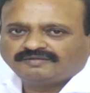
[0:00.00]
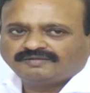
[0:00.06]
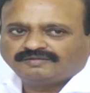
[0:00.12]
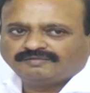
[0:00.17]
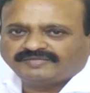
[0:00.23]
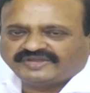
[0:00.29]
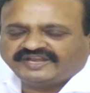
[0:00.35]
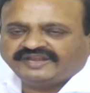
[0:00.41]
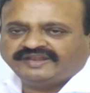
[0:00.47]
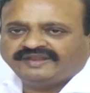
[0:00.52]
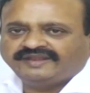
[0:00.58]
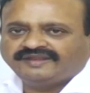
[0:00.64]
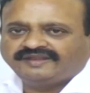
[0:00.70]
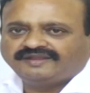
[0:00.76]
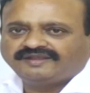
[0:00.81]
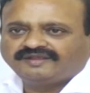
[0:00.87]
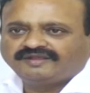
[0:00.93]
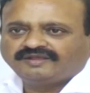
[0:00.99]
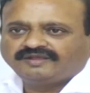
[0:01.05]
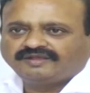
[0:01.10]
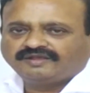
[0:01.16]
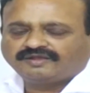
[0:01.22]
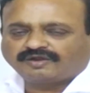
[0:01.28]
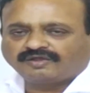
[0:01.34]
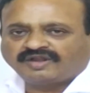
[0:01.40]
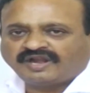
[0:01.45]
మరి
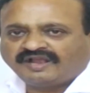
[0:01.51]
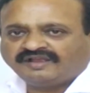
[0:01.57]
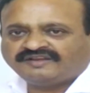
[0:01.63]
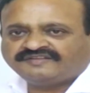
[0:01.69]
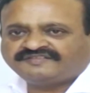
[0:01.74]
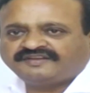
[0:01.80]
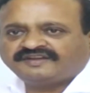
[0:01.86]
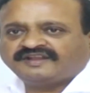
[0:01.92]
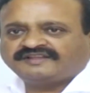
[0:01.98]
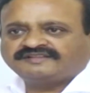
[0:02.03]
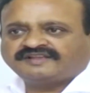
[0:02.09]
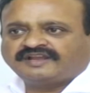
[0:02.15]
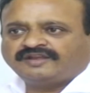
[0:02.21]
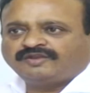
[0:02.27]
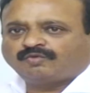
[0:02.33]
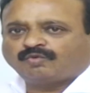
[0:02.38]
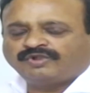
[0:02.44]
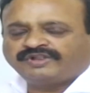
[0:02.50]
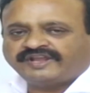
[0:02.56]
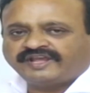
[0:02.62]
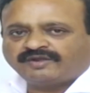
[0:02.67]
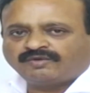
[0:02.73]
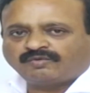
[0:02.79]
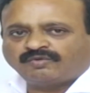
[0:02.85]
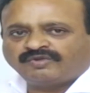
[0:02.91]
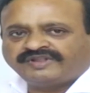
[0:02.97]
రఘురామకృష్ణరాజు గారిని కొట్టారు
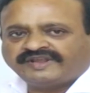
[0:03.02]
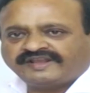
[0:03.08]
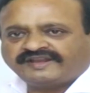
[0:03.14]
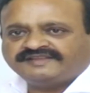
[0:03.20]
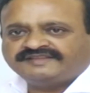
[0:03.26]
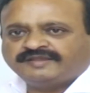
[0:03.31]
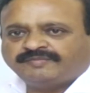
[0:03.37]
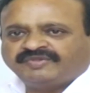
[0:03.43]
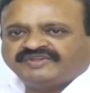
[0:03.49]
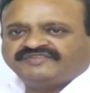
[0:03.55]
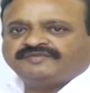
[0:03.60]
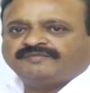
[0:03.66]
కొట్టారు అని చెప్పేసి